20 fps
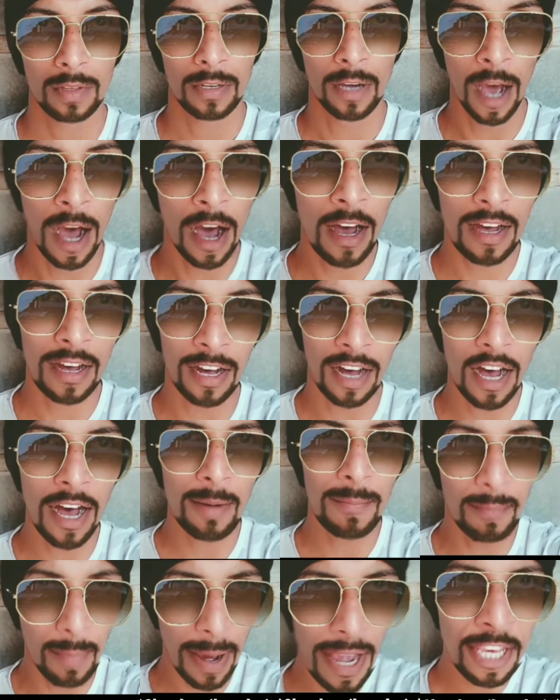हाँ हाँ
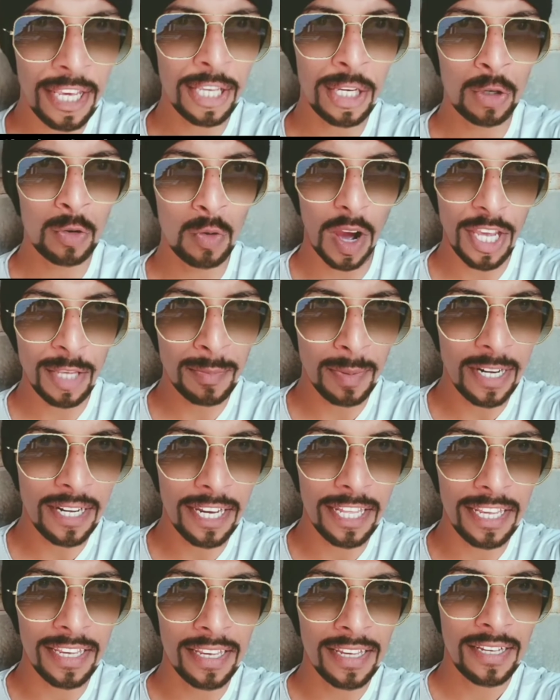मैं ही हूँ आई
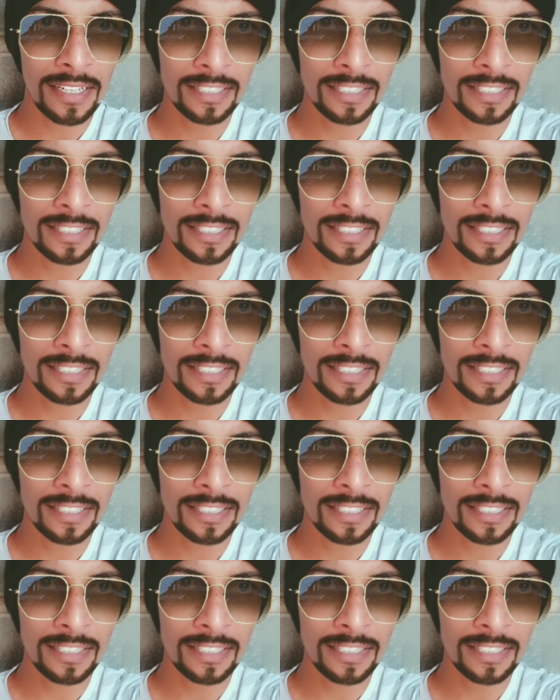बंटी